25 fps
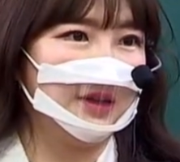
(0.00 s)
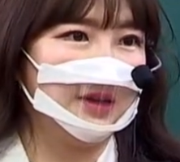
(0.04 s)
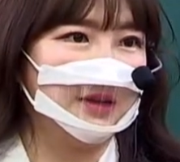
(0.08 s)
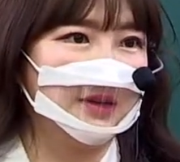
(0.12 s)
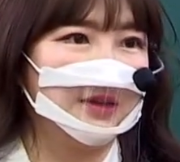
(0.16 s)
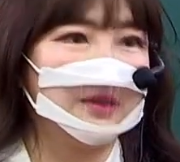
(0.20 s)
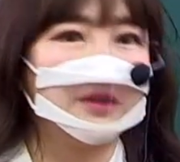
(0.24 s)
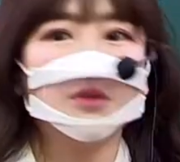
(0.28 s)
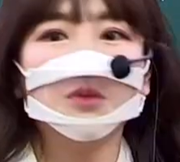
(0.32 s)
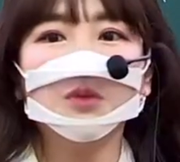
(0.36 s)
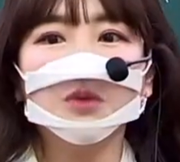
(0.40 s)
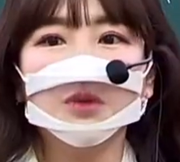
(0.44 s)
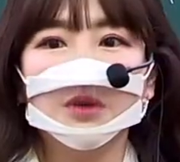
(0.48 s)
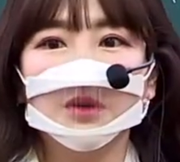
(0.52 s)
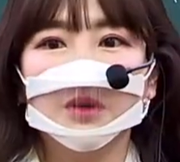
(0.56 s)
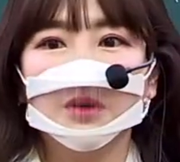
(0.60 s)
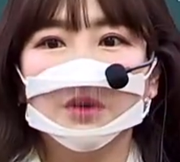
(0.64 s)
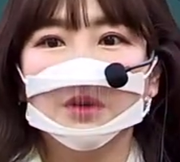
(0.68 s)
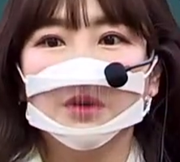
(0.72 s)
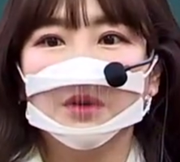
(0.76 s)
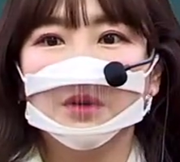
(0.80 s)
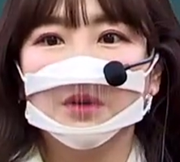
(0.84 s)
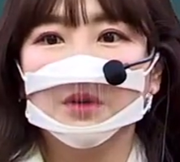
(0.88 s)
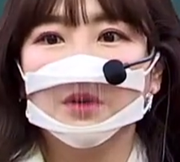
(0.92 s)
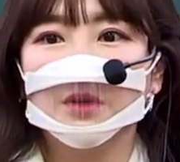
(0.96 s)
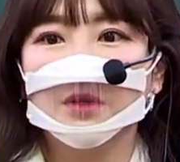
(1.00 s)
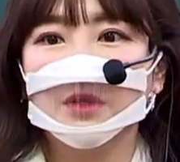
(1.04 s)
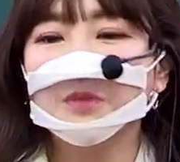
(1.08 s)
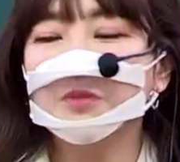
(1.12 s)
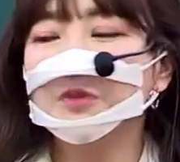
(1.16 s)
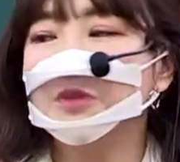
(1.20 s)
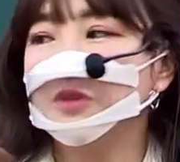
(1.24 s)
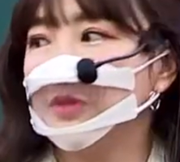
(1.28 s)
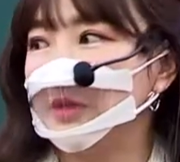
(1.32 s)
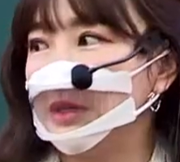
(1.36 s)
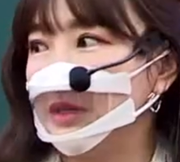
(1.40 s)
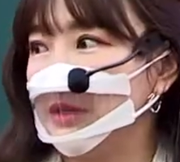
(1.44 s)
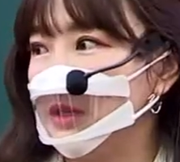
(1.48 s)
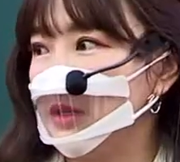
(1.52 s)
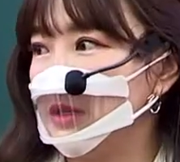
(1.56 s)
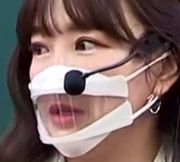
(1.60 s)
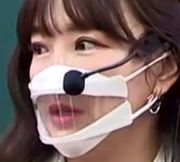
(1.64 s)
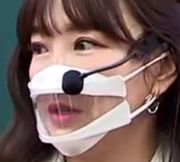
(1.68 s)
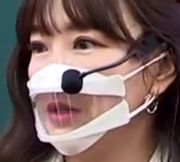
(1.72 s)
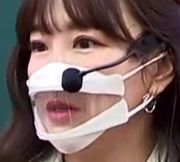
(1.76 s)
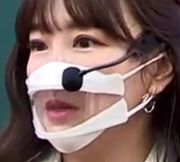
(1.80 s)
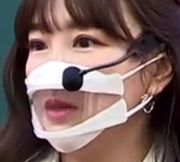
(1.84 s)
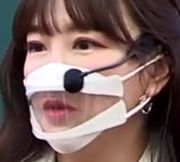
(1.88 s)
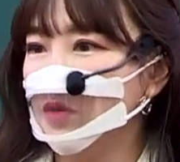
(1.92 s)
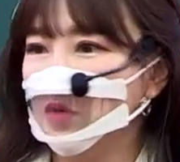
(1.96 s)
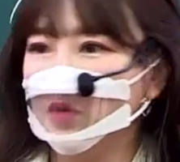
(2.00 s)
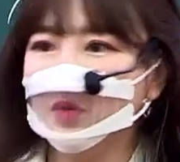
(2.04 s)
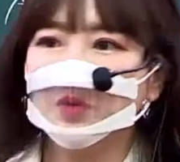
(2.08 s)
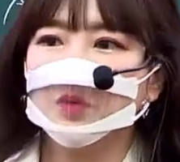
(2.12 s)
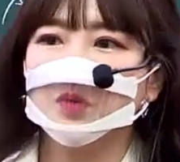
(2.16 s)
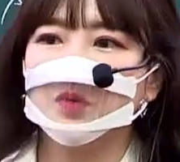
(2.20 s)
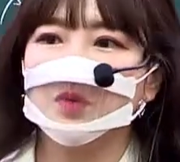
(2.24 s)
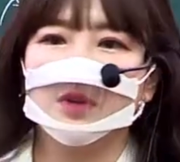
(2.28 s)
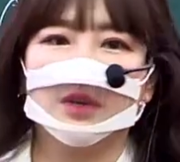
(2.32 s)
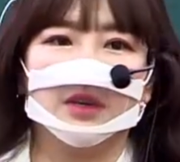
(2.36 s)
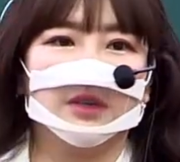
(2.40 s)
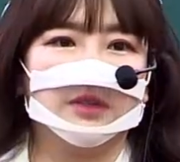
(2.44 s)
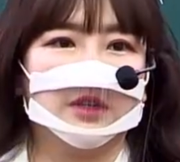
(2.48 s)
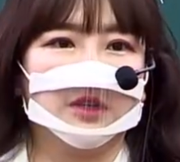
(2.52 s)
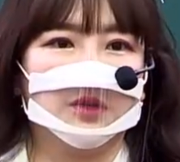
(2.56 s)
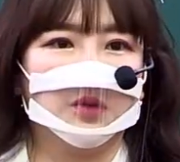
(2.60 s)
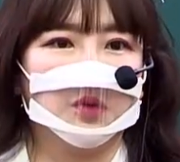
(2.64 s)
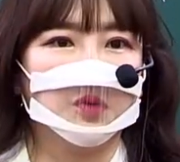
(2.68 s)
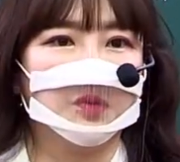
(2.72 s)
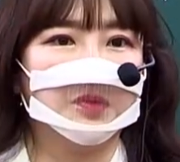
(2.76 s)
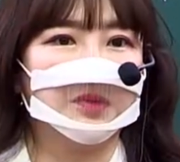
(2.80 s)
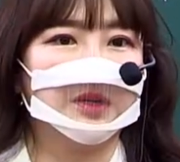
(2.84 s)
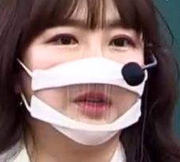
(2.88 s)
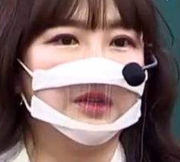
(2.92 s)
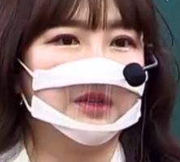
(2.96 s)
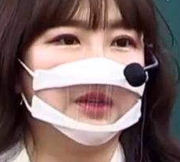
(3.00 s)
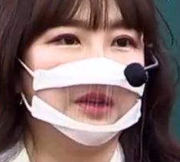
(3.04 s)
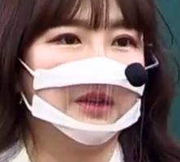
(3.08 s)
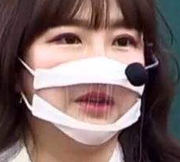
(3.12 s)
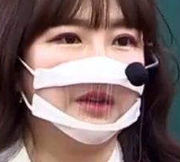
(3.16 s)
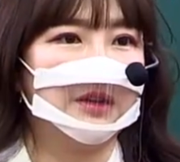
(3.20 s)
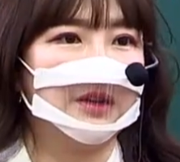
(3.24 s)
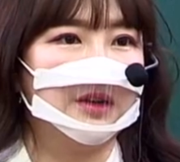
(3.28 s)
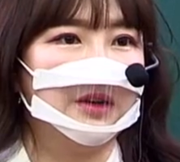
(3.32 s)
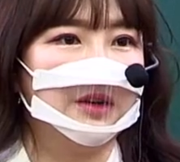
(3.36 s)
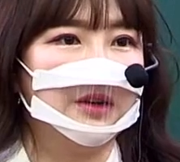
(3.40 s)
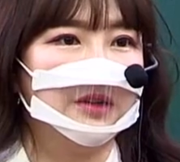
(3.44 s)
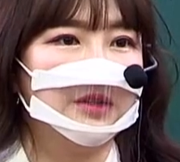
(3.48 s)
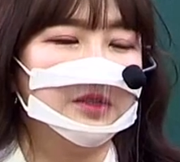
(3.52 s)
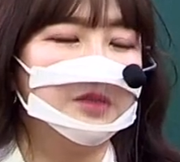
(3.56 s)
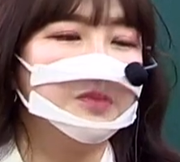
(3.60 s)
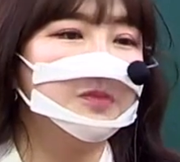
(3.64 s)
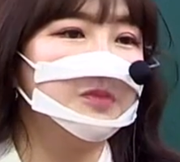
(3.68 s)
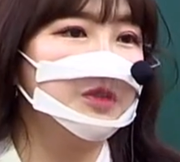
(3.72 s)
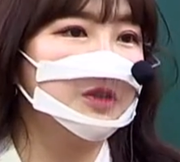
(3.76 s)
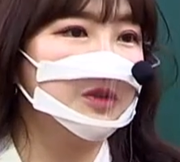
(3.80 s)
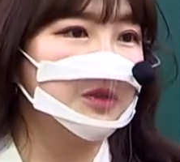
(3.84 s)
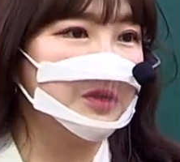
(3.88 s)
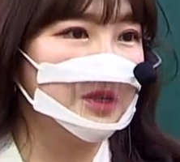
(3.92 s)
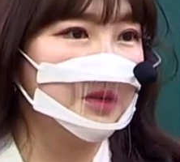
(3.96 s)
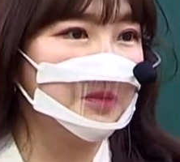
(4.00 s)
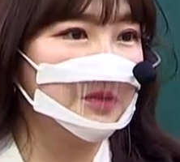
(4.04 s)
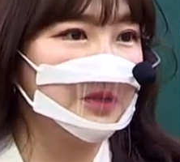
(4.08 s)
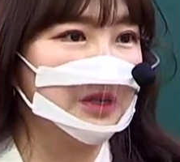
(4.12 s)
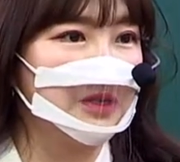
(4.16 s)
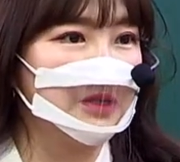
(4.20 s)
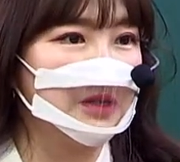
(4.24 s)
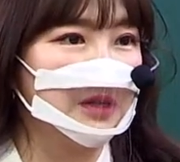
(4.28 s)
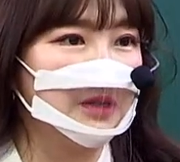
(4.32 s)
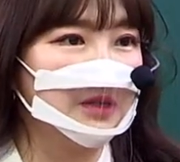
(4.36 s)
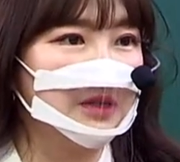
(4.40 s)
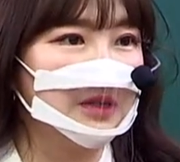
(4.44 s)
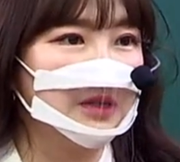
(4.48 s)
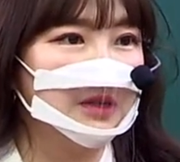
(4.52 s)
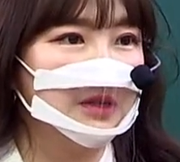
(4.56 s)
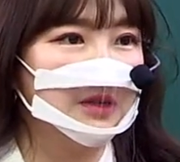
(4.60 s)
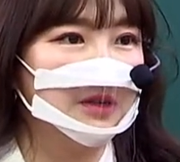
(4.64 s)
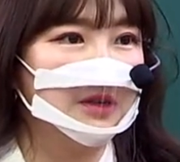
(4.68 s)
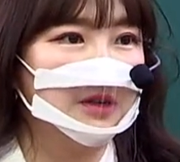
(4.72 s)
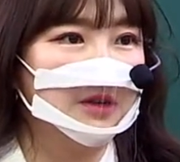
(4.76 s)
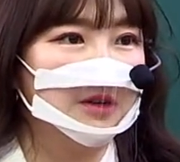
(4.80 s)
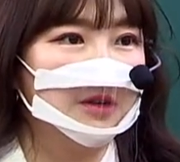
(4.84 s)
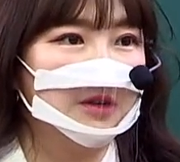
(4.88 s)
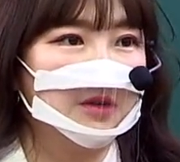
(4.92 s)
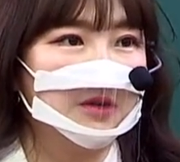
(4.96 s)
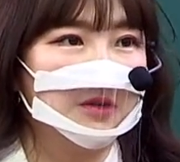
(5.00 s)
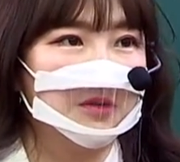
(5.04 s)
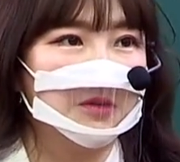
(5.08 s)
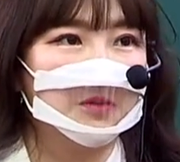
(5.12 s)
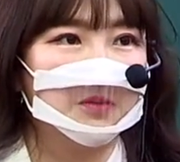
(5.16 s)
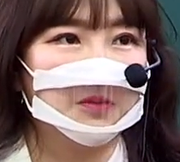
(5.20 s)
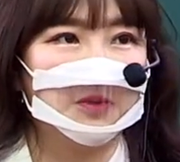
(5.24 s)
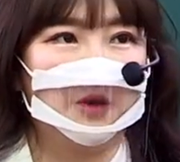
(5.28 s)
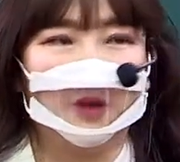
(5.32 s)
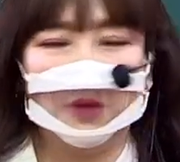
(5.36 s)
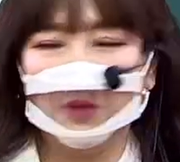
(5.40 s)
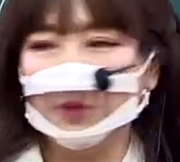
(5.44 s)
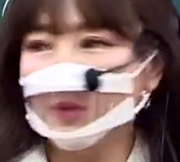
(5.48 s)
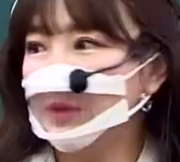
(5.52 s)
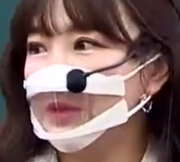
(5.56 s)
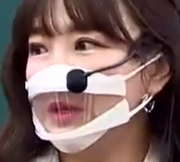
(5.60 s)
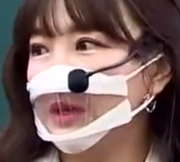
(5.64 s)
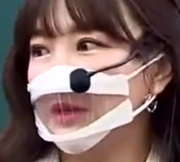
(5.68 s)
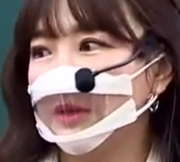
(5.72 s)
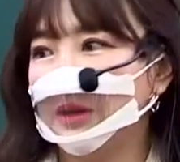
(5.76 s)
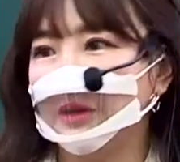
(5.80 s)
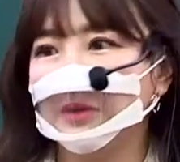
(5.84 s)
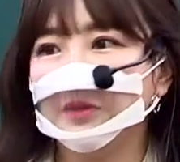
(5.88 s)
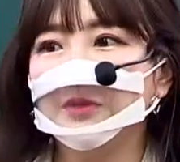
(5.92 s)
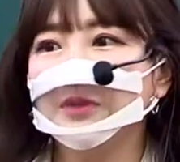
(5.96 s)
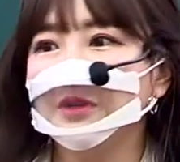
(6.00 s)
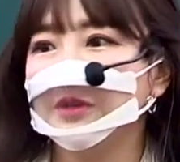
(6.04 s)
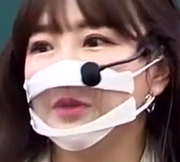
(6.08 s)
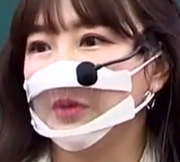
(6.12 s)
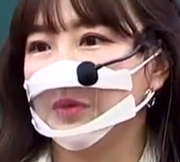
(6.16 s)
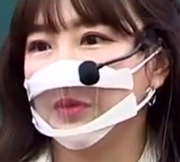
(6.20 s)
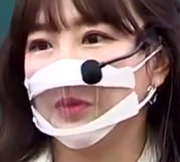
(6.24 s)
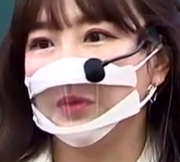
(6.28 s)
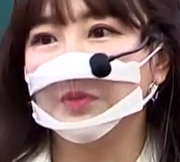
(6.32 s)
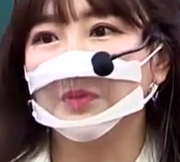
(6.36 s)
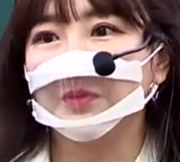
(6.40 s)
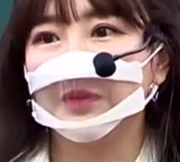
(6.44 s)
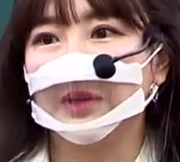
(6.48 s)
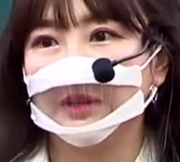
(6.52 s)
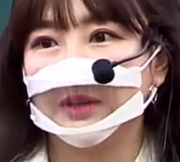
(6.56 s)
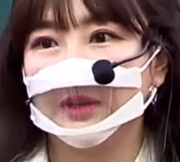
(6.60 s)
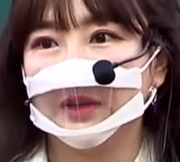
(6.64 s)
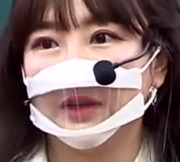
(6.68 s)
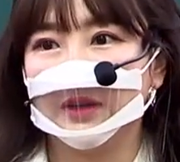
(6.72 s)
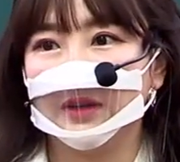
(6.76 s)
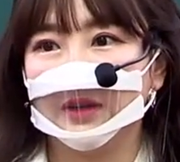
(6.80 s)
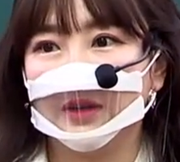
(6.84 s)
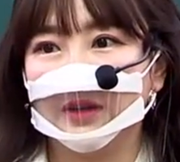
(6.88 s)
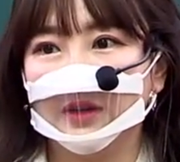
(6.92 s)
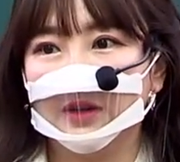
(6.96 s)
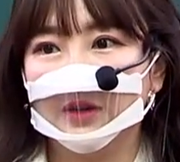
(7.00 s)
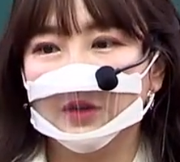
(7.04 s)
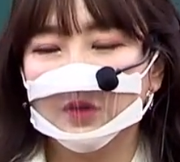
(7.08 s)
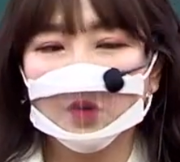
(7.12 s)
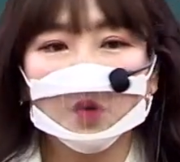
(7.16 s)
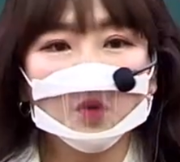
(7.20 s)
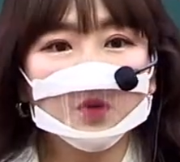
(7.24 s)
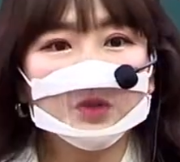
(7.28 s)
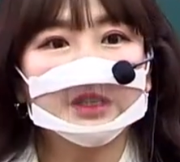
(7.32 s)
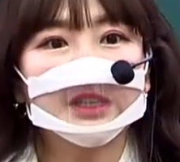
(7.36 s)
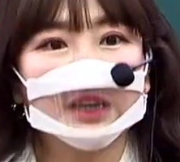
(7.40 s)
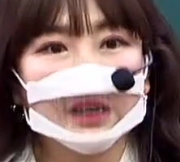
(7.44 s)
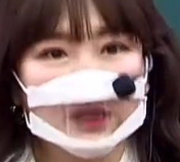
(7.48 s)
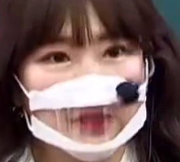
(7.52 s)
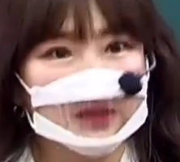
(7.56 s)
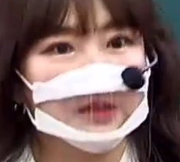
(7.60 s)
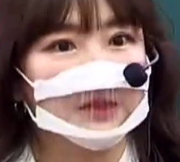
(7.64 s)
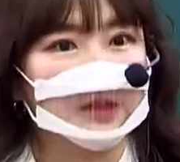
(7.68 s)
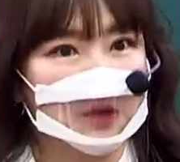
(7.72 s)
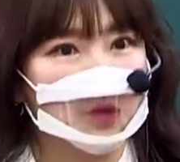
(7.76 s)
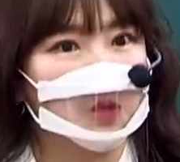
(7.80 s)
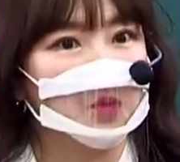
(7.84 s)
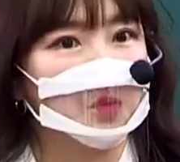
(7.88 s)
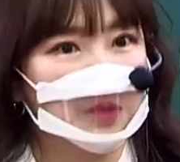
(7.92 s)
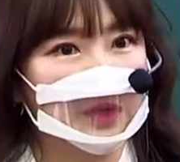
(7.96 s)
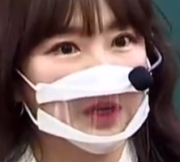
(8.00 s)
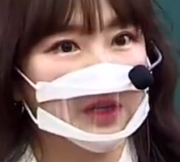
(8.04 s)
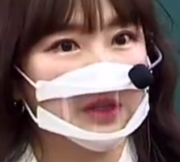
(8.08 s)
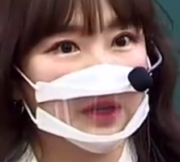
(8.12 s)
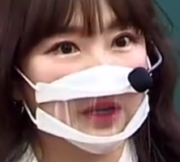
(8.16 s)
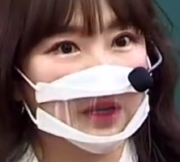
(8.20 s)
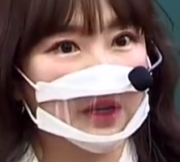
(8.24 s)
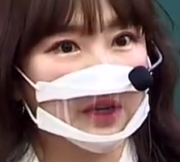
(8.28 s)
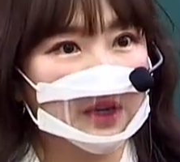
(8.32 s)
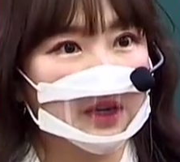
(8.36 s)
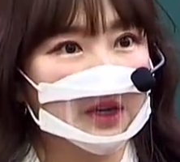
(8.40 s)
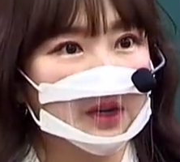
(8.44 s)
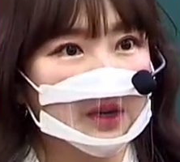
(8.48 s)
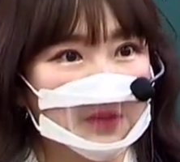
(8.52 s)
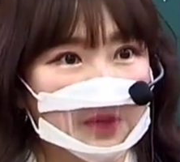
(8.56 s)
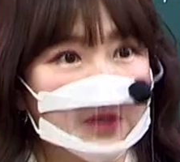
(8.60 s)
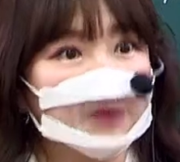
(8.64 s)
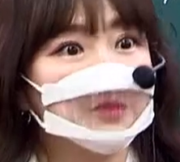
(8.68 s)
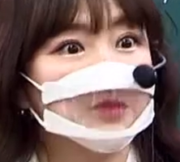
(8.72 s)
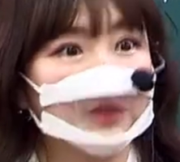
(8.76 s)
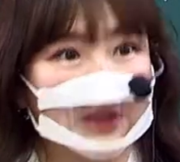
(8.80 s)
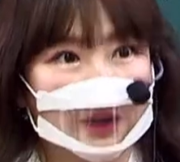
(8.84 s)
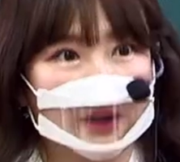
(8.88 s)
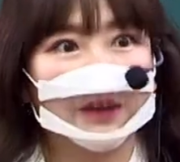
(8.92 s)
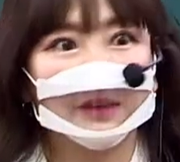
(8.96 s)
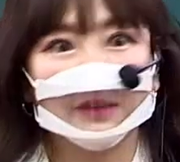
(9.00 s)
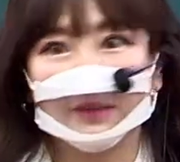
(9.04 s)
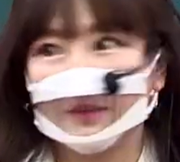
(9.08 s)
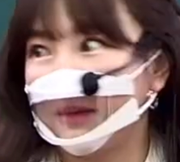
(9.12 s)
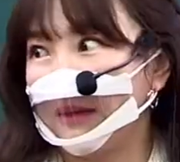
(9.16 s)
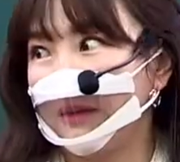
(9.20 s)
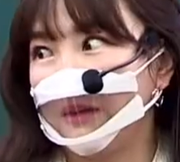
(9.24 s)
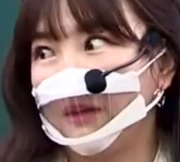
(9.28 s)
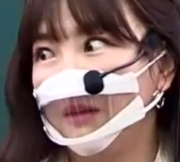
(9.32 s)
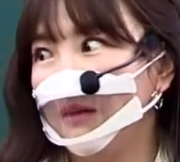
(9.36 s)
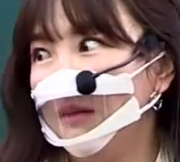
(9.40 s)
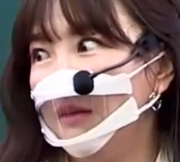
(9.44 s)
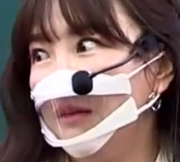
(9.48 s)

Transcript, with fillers: 그리고 심지어 내 제자들 로스쿨 갈 때 도움된대. 심지어 쌤 제자들 변호사 되고 나서 도움된대. 소장 쓸 때 도움된대. 비문학 한 개.